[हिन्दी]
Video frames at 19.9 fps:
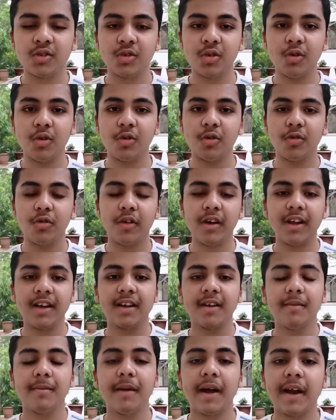सो
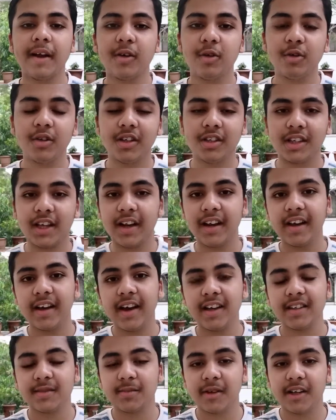वेलकम बैक टू द चैनल
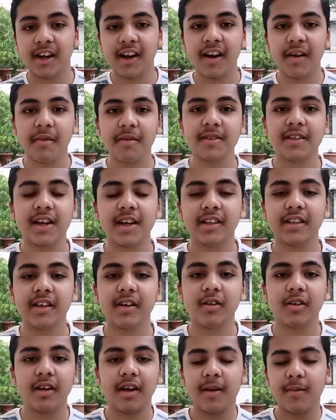इज मेरा नाम है
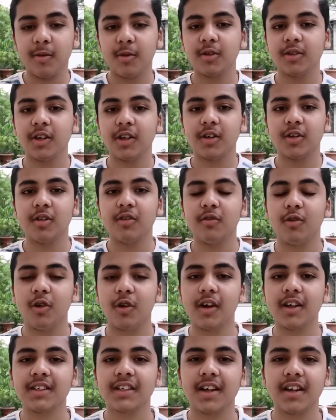सार्थक और आप लोग देख रहे हो
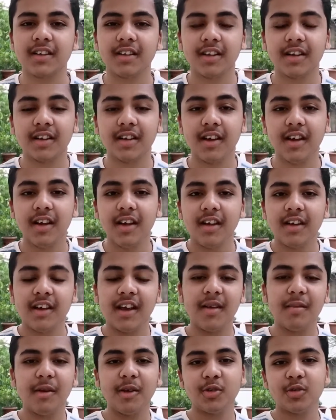ब्लॉगा सार्थक
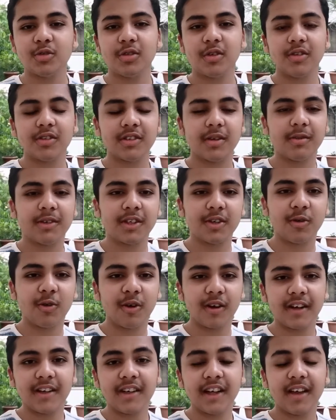यार मैं सोचता हूँ जब ऐसे
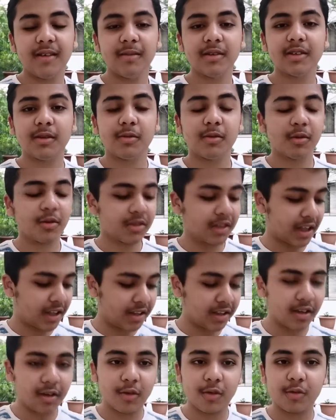क्वारंटाइन में जब लोग
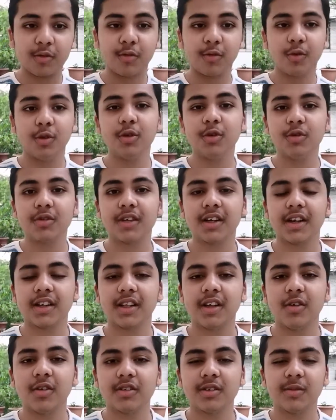ज़्यादातर लोग फ़ोन यूज़
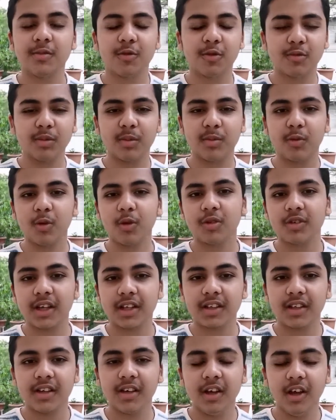करते हैं और जब फ़ोन पे बोर हो
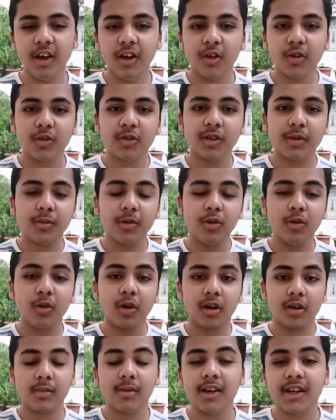जाते हैं तो जब कोई
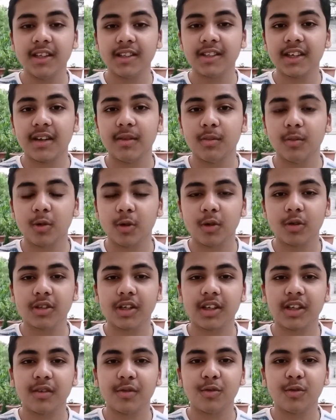नॉर्मल इंसान बोर हो
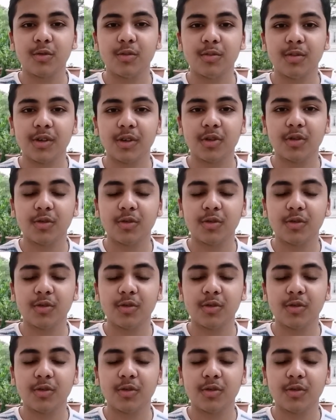जाता है फ़ोन पे